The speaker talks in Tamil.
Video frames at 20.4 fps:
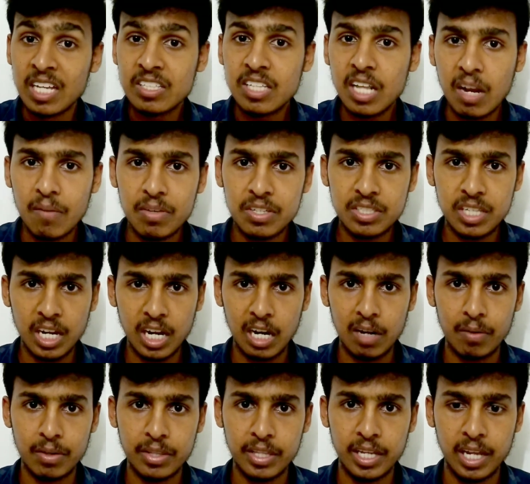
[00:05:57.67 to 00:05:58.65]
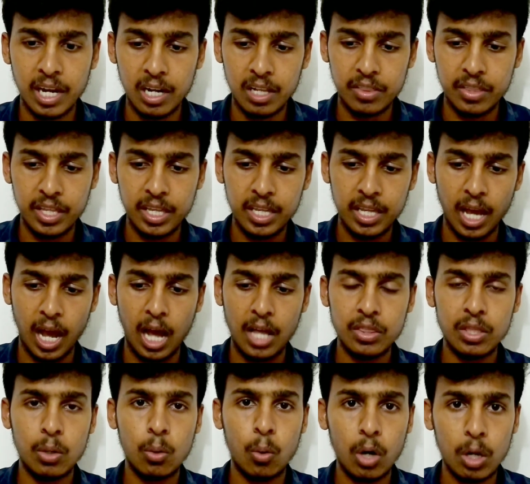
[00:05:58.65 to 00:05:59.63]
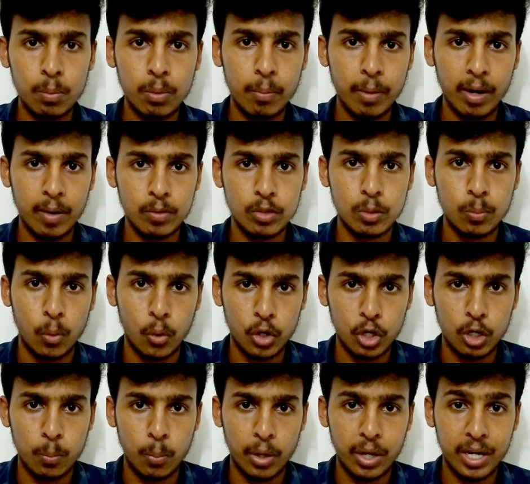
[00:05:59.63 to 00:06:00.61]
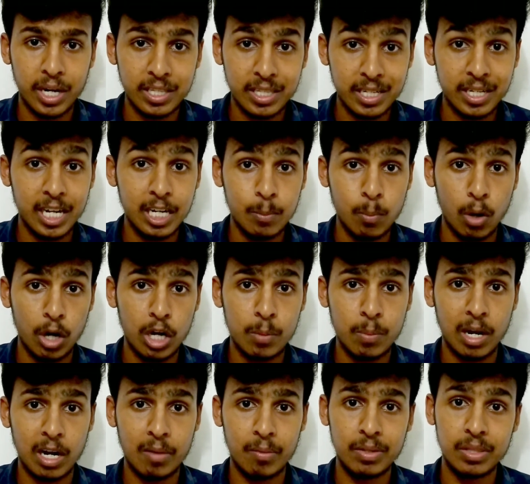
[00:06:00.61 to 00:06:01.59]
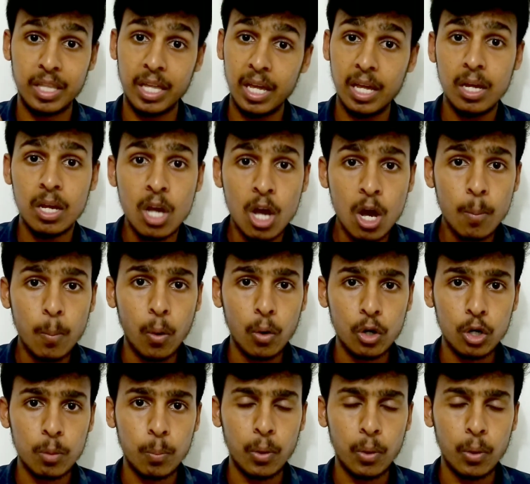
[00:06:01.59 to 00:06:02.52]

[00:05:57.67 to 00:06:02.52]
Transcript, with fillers: சில விஷயங்கள் வந்து எழுதி அந்த உடம்பு மேலே வந்து போட்டுட்டு போயிருக்கேன் அந்த டெட் பாடி மேலே வந்து போட்டுட்டு